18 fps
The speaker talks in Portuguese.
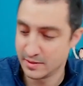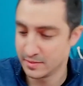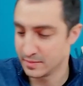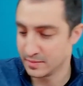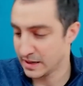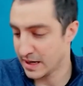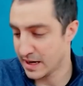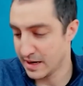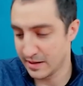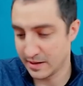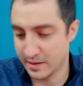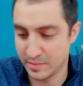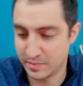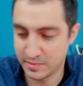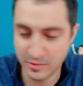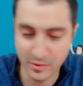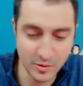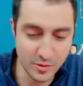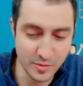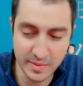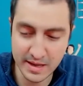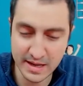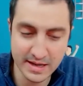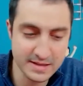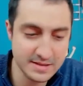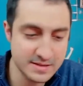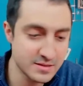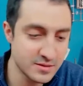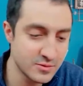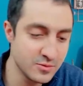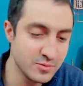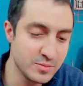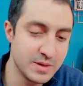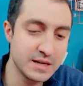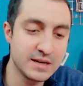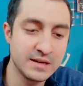Cara, começa com
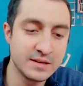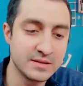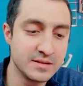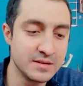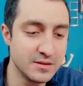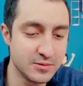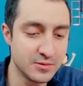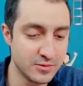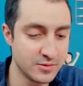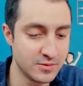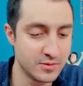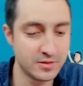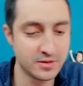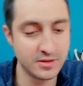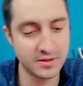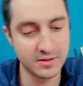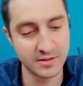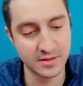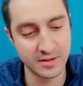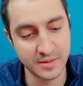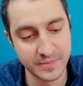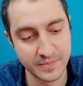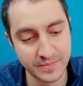marca-texto se você quiser.